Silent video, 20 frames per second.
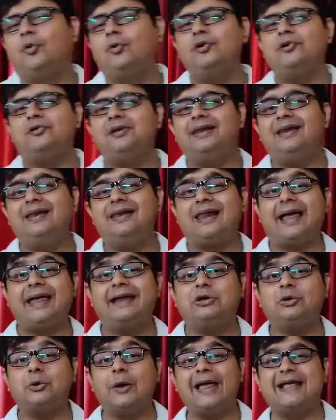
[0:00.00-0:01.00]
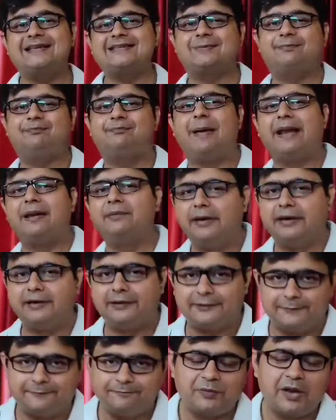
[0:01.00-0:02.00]
डोंट रियली लाइक टू
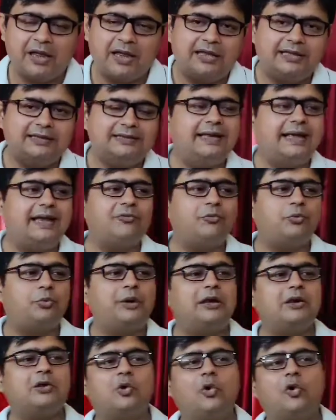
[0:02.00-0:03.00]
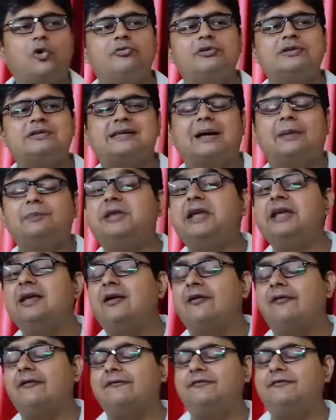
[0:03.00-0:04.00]
एक्सपेरिमेंट दे विल गो विथ
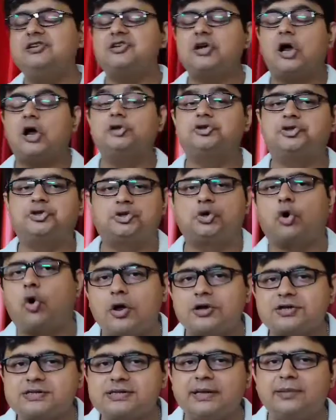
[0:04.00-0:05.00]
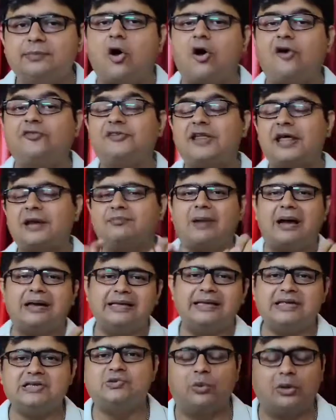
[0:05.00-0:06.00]
समथिंग विच अश्योर्स देम ऑफ देयर
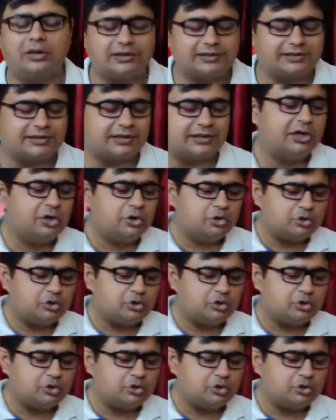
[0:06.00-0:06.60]
मनीज वर्थ